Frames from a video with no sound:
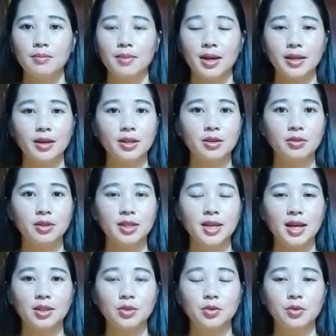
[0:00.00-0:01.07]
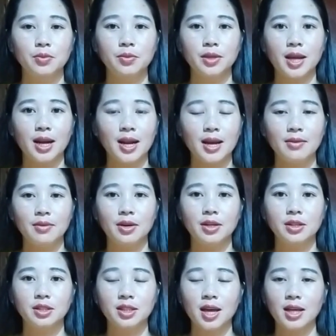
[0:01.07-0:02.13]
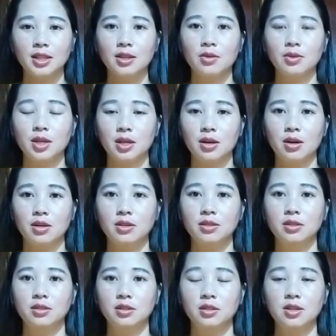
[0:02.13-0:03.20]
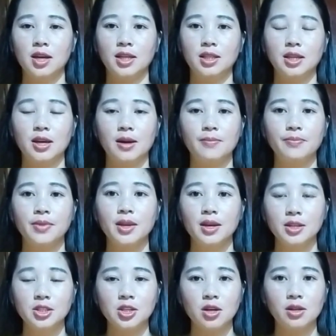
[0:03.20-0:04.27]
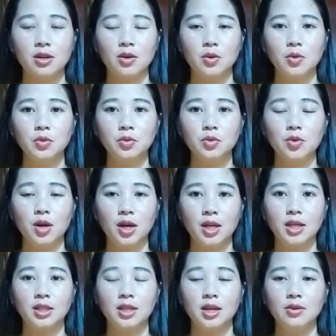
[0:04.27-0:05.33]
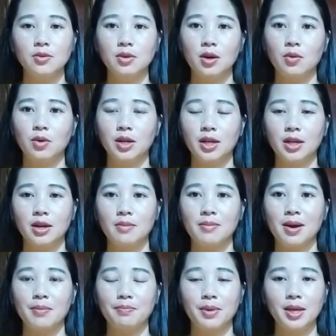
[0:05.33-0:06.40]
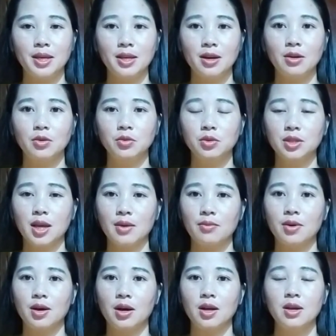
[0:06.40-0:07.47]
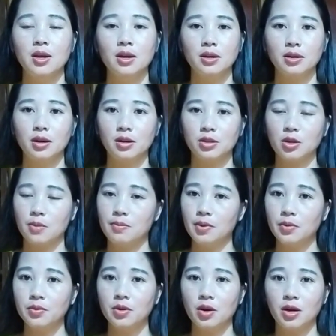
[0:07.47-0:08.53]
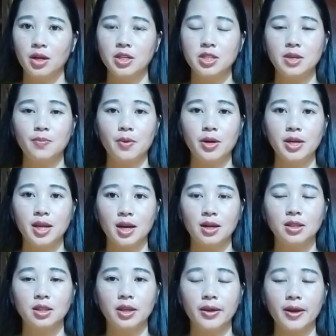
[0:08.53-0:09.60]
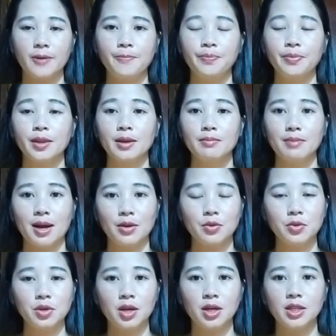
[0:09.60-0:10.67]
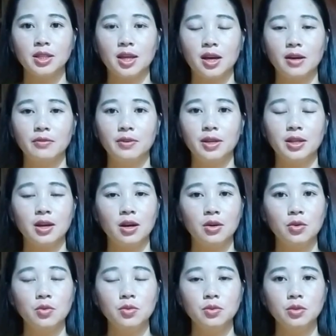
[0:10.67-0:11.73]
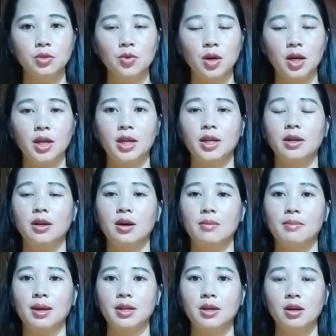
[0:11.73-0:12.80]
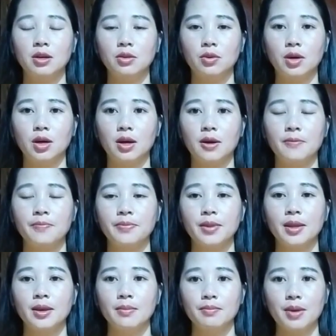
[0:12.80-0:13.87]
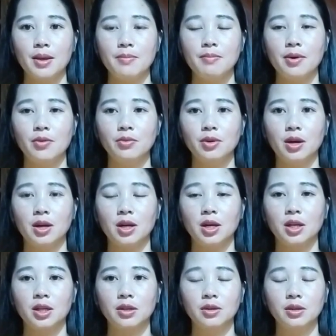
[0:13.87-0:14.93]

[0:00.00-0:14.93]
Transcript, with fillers: mà nhất đầu ý à tù nhắc là ở nữ thay tàu tờ nọ nữ tứ hải tiệm cho đầu lúc chuột lì thế lúc cầu lì nọ mà bi do lúc chạy vào nọ cho mong nọ lấy gì bún nè lợi thiệt mà cô do linh tàu vì do lúc chuột lì nọ mà do uh, bên mong nó là